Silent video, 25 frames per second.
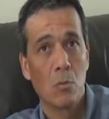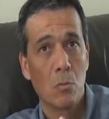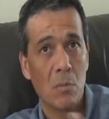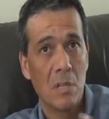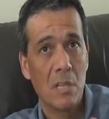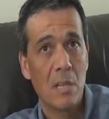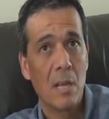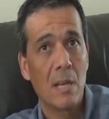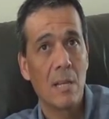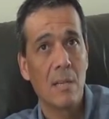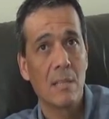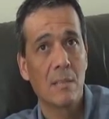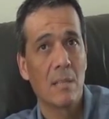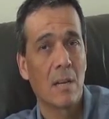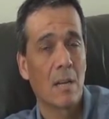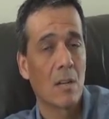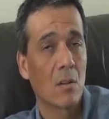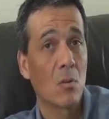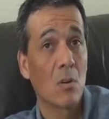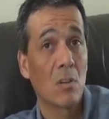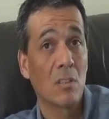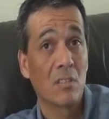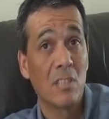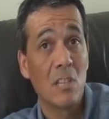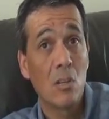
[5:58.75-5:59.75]
nominales,
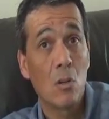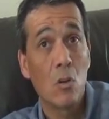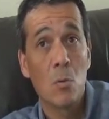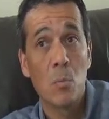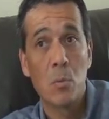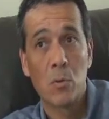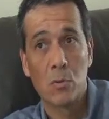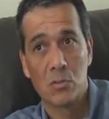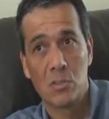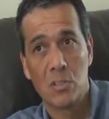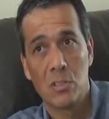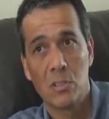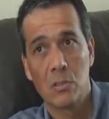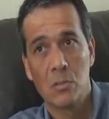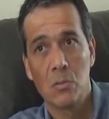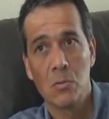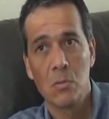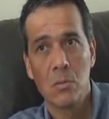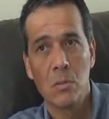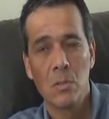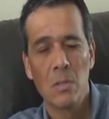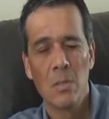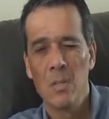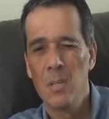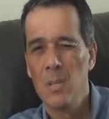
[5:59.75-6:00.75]
alrededor del 5%,
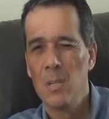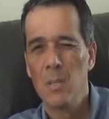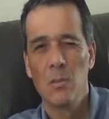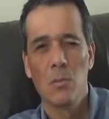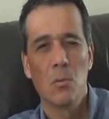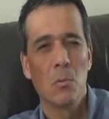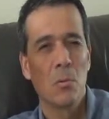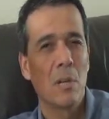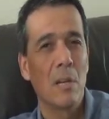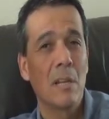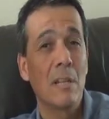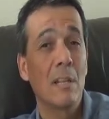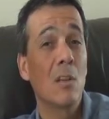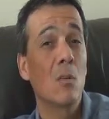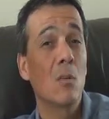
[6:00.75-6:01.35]
no hubiera